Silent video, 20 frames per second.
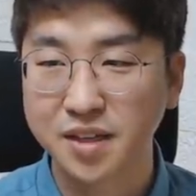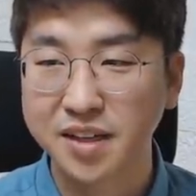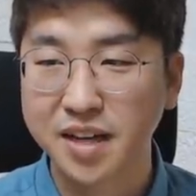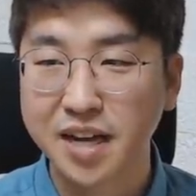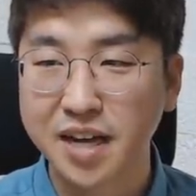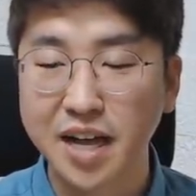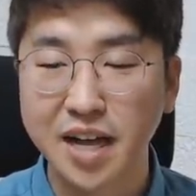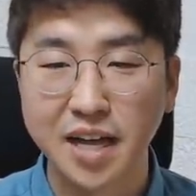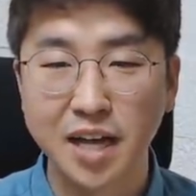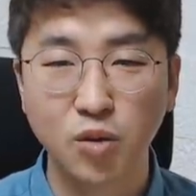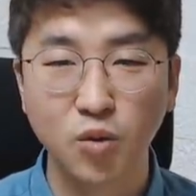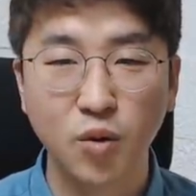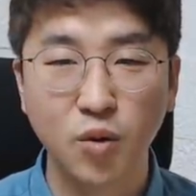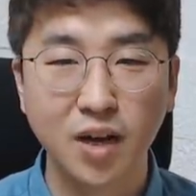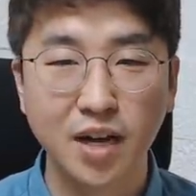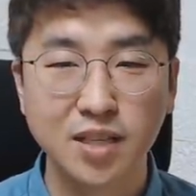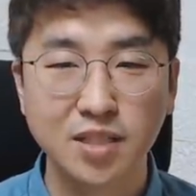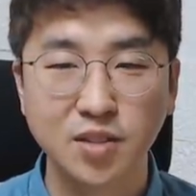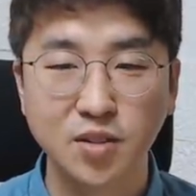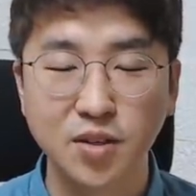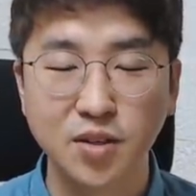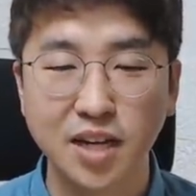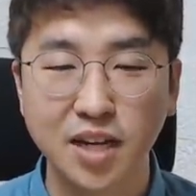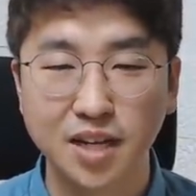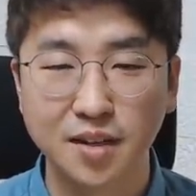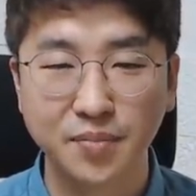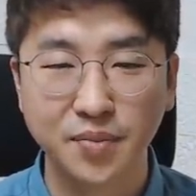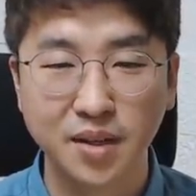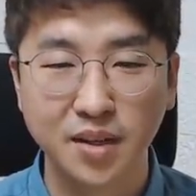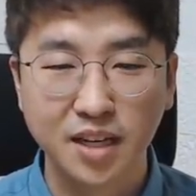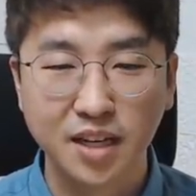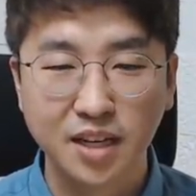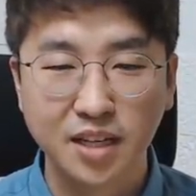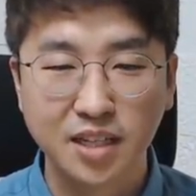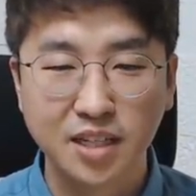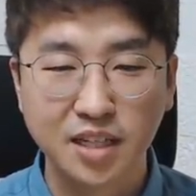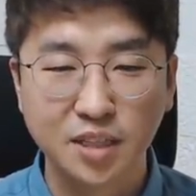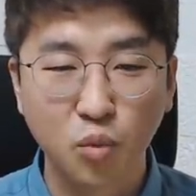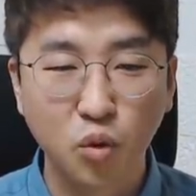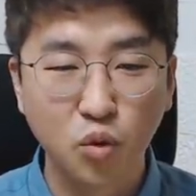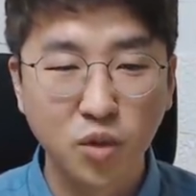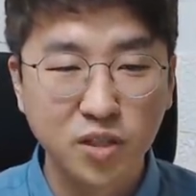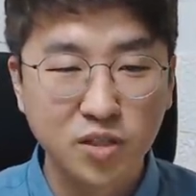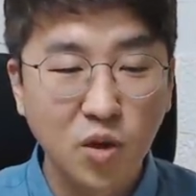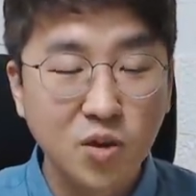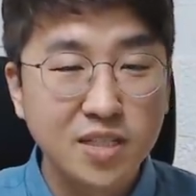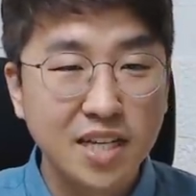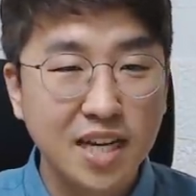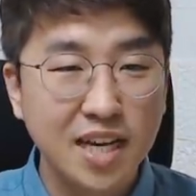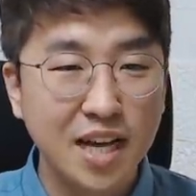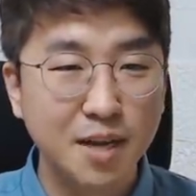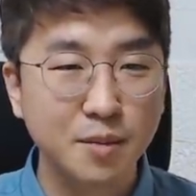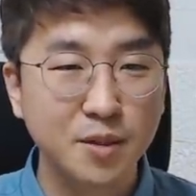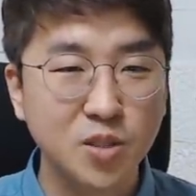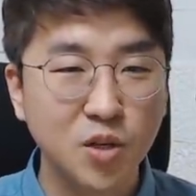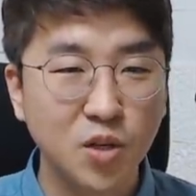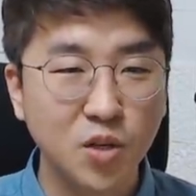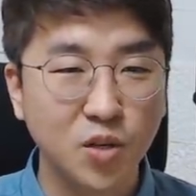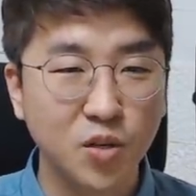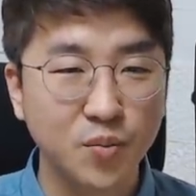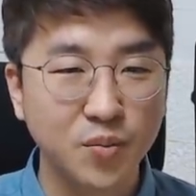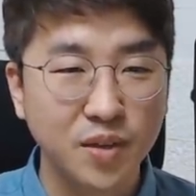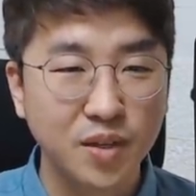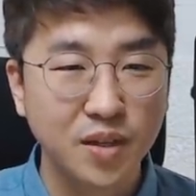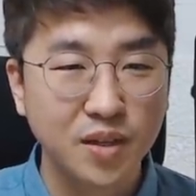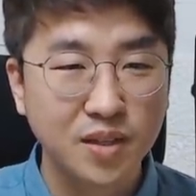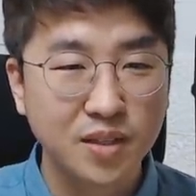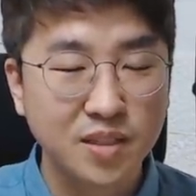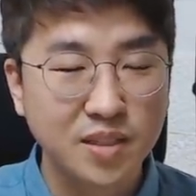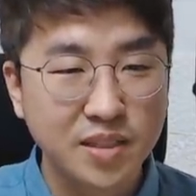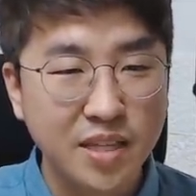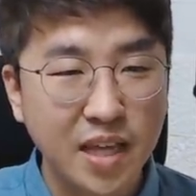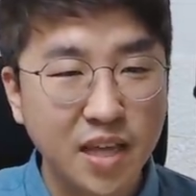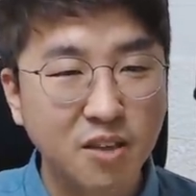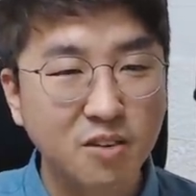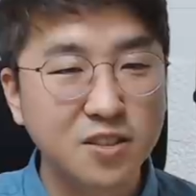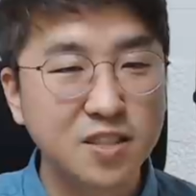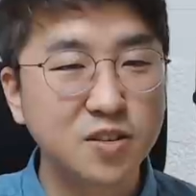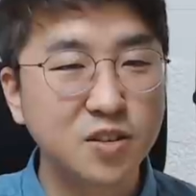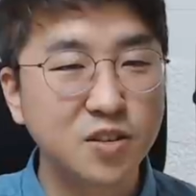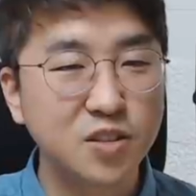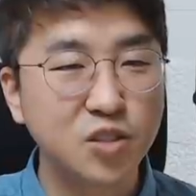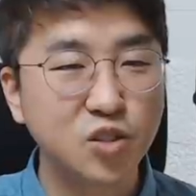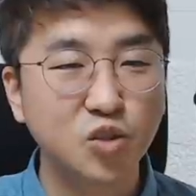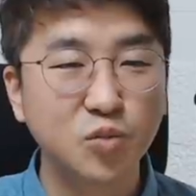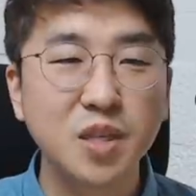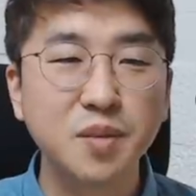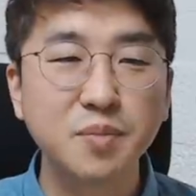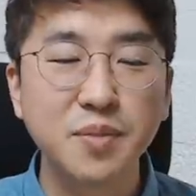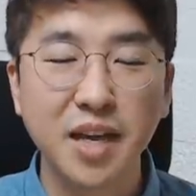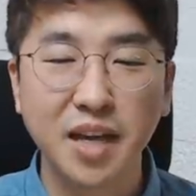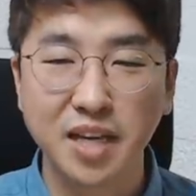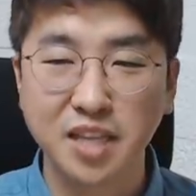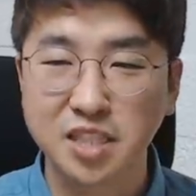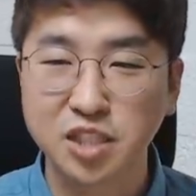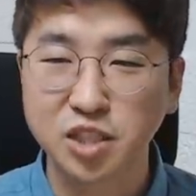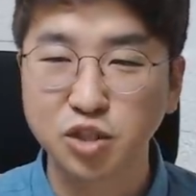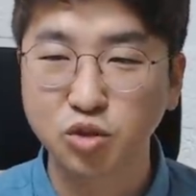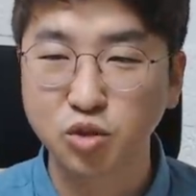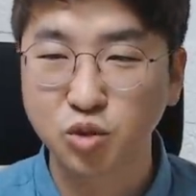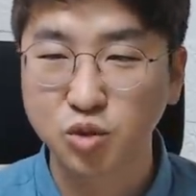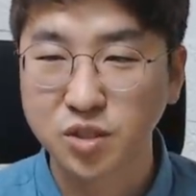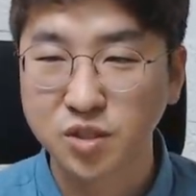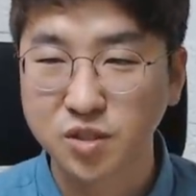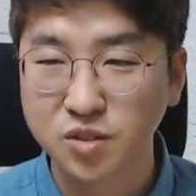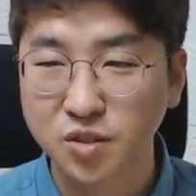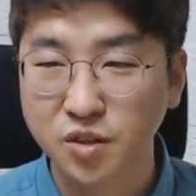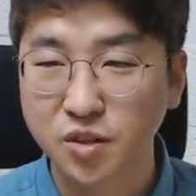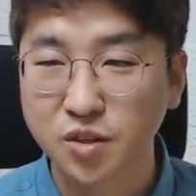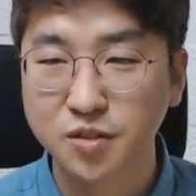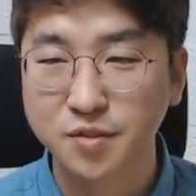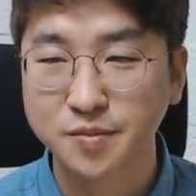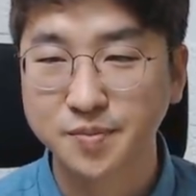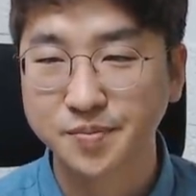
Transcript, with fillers: 약하게라도 화가 있어야 그 목이 성장하면서 그 새겨진 것을 좀 희미하게 지울 수 있어요.